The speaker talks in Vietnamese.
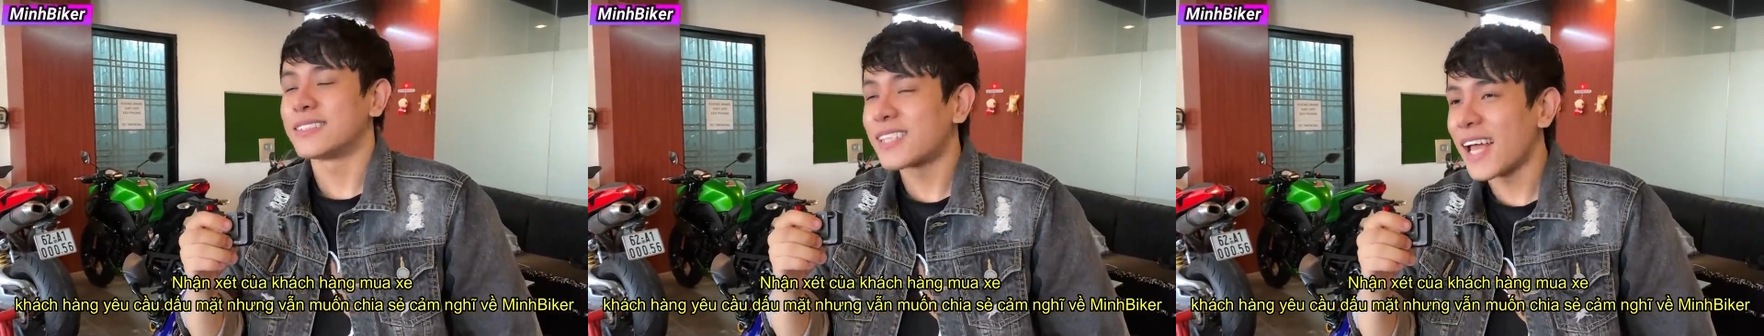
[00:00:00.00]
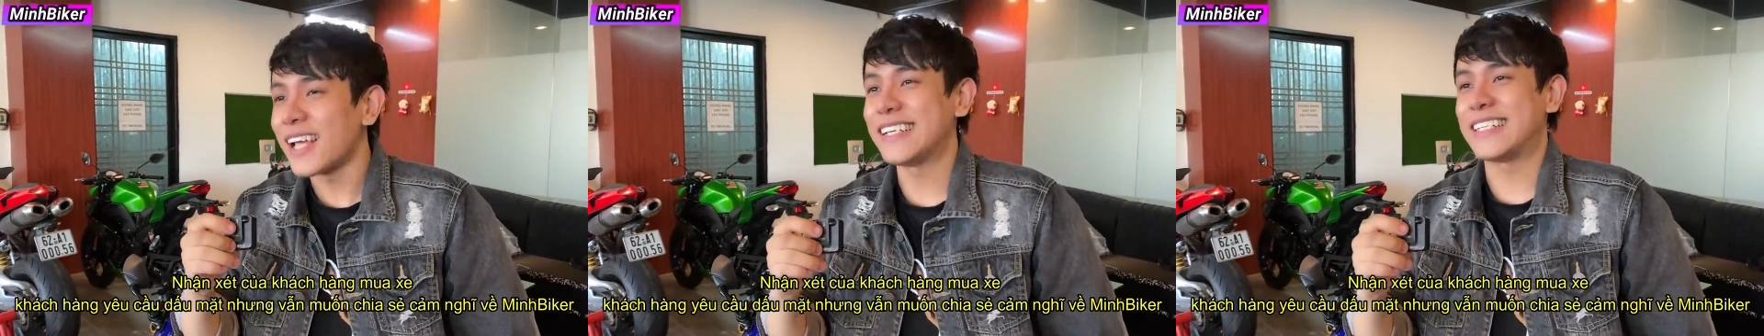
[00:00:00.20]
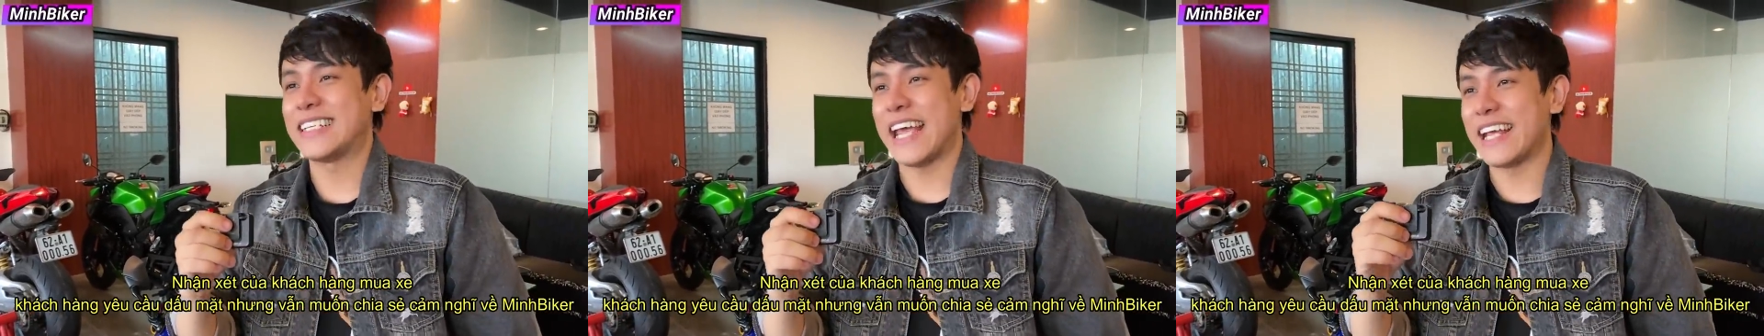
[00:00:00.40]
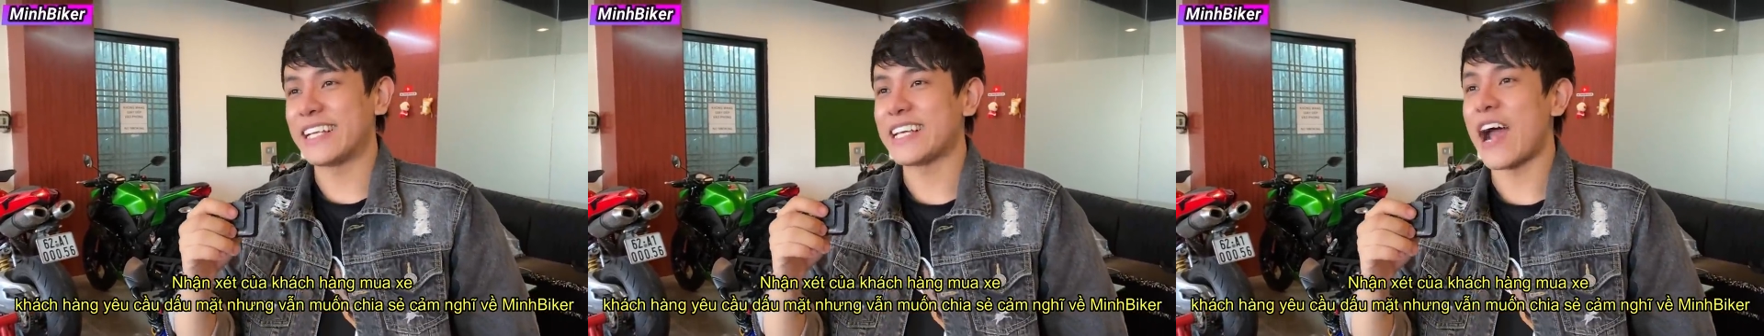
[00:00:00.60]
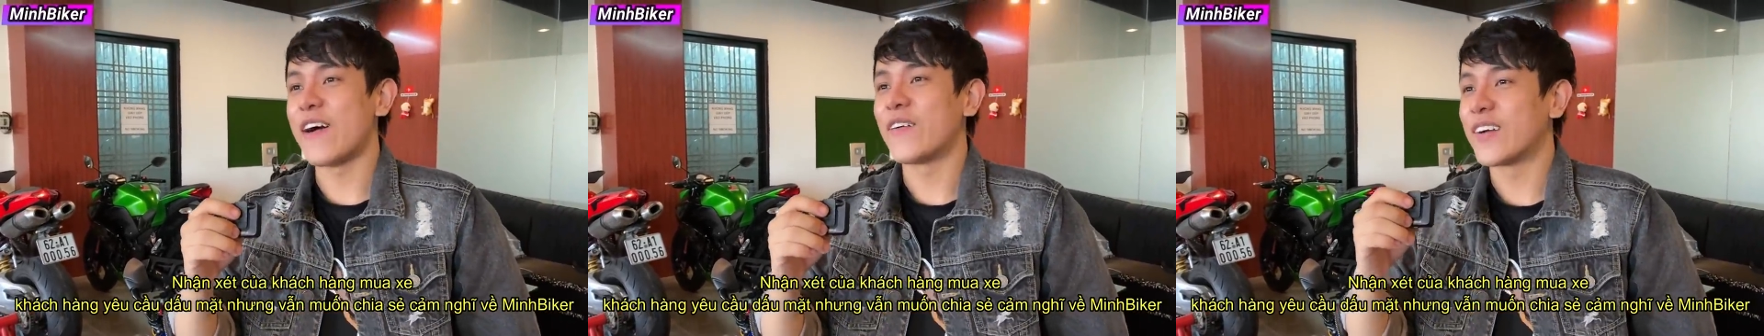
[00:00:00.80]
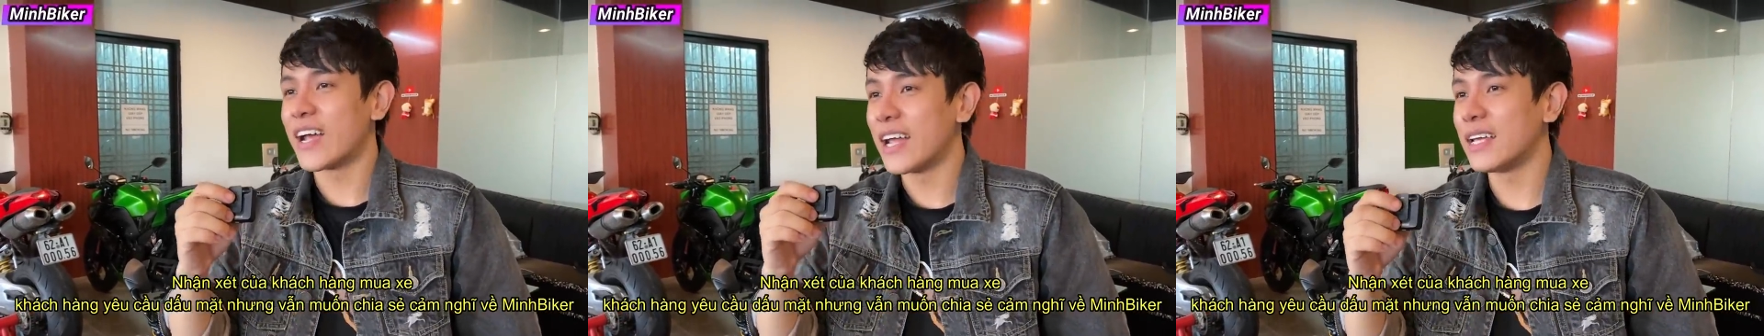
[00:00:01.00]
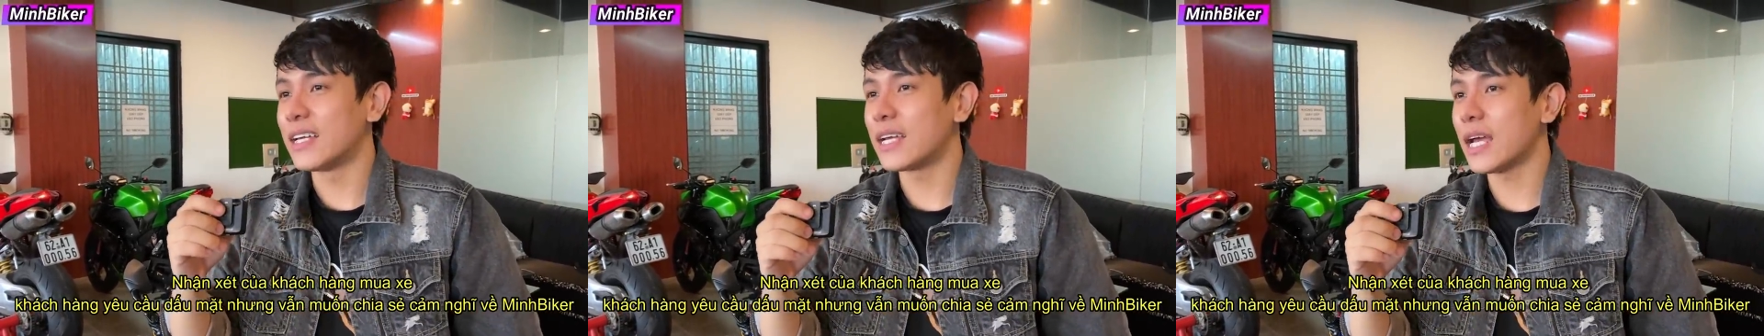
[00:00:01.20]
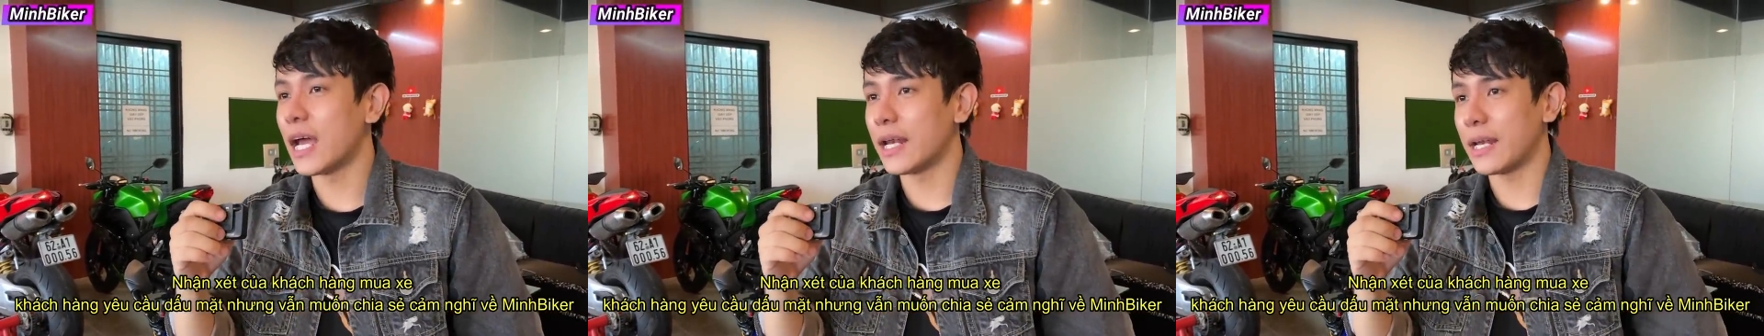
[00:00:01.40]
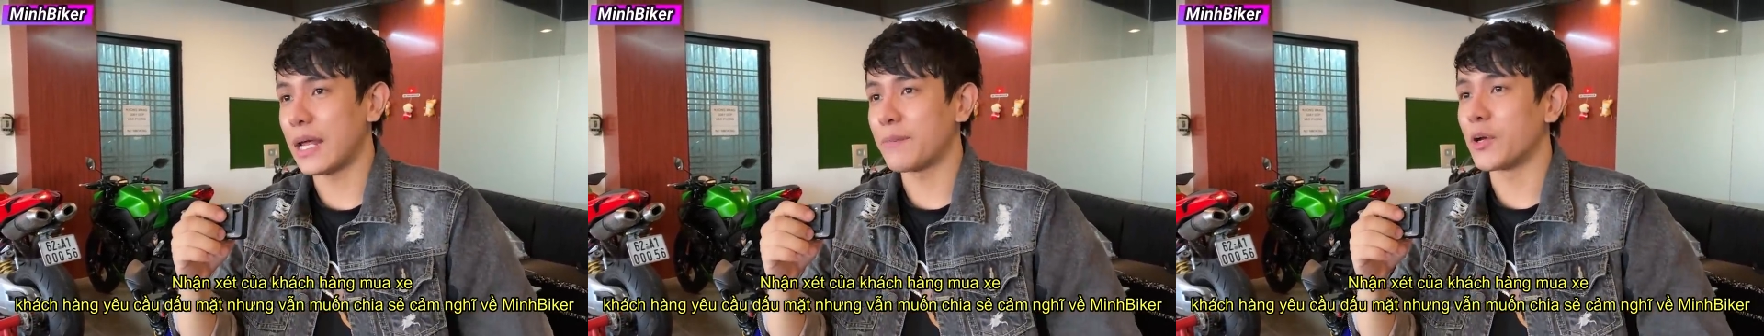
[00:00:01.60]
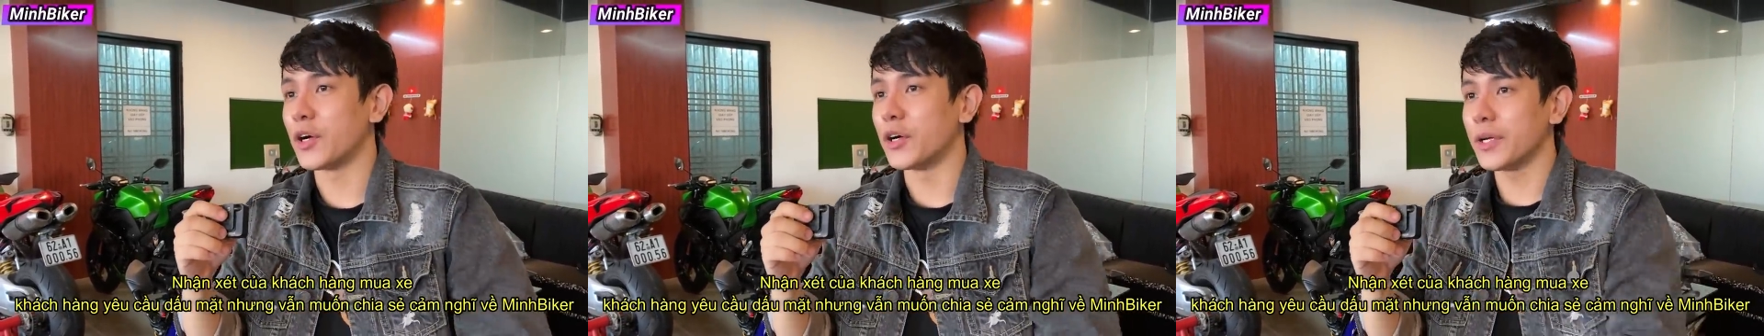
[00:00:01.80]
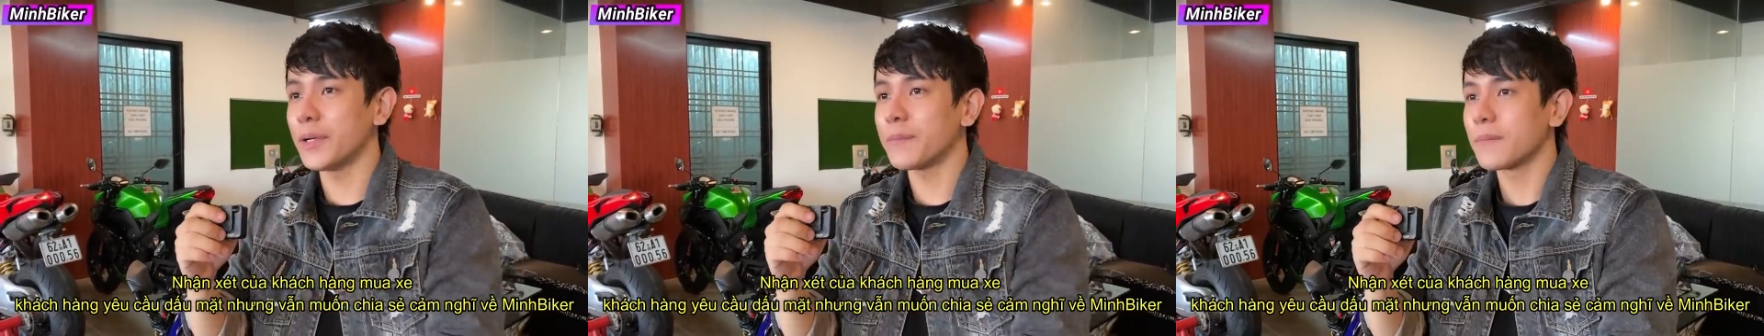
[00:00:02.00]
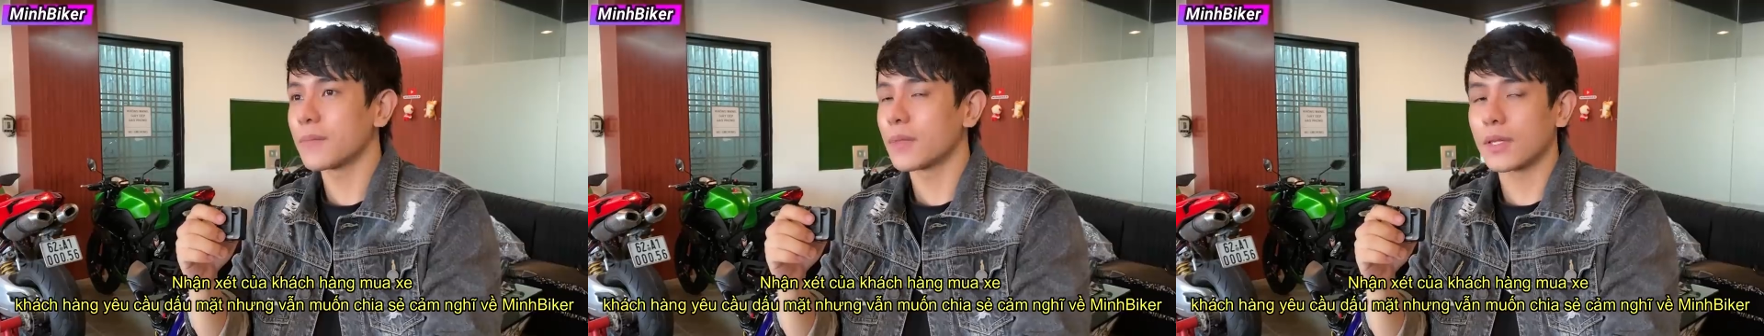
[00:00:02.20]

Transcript: thấy xe sao khi cái hình em gửi,